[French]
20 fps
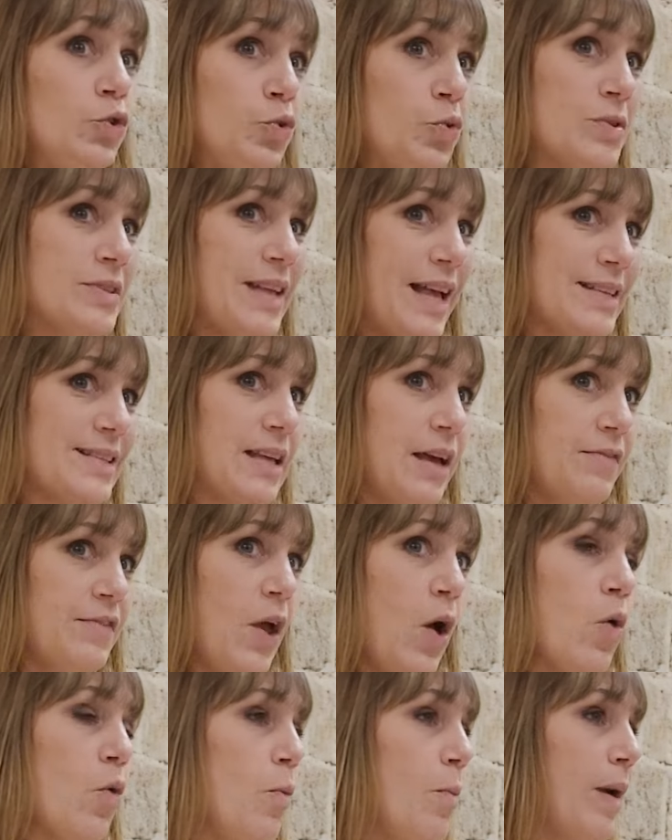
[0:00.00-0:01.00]
Tout ça, ça
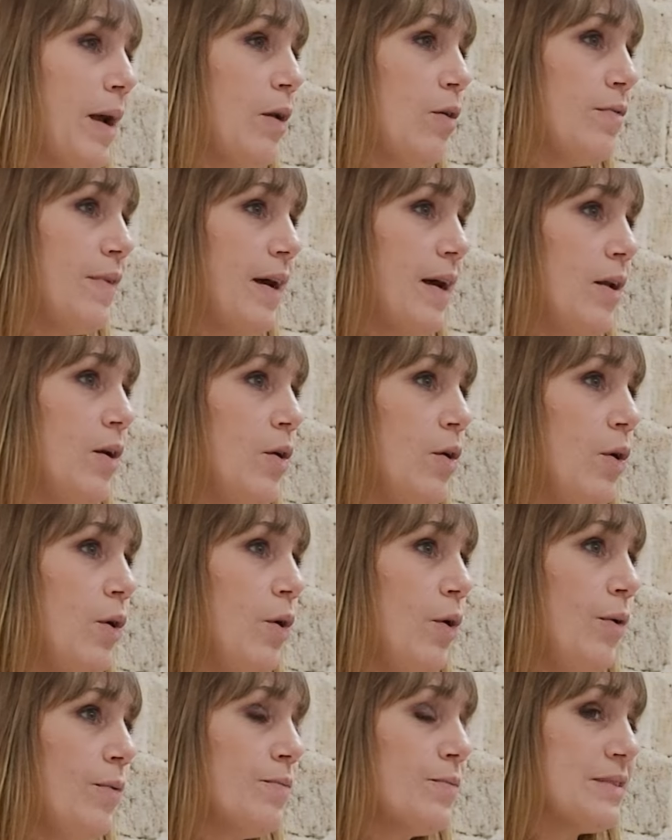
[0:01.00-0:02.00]
vient encombrer le,
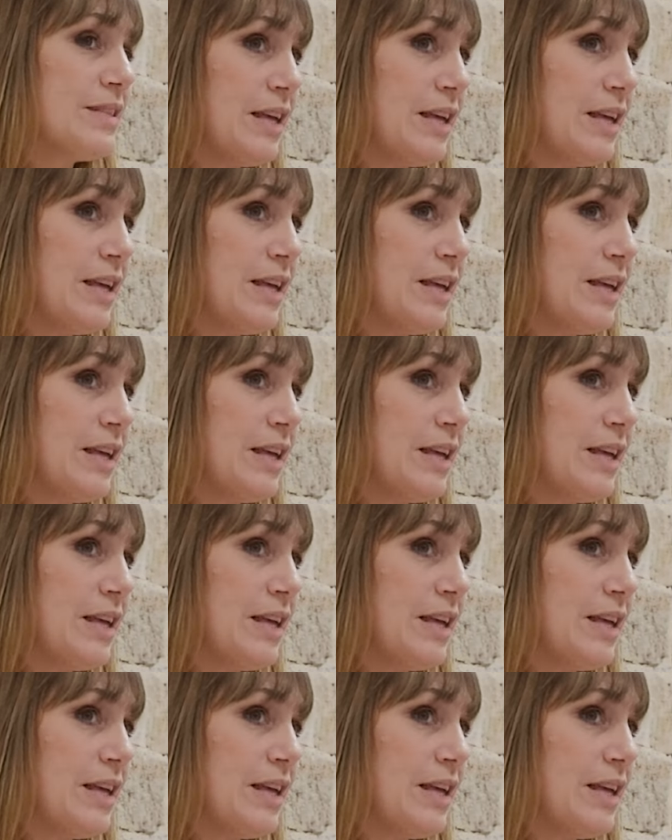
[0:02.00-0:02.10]
le,